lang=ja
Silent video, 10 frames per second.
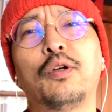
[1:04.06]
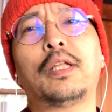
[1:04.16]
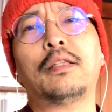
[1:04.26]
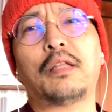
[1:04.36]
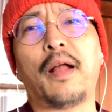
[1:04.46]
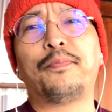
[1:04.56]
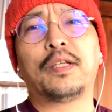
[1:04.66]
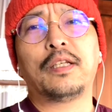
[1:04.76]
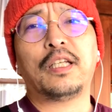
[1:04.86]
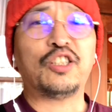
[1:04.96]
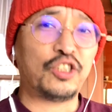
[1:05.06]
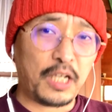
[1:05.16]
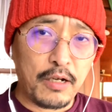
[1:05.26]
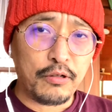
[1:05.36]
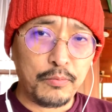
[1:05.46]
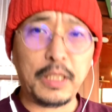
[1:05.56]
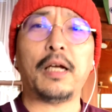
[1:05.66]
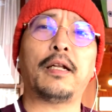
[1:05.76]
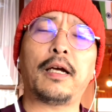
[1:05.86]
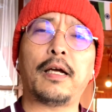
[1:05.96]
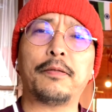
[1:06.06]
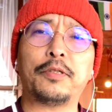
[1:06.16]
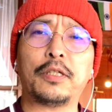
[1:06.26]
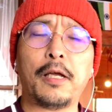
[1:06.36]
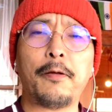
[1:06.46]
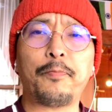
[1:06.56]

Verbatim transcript: い立って、行っちゃうみたいな感じで、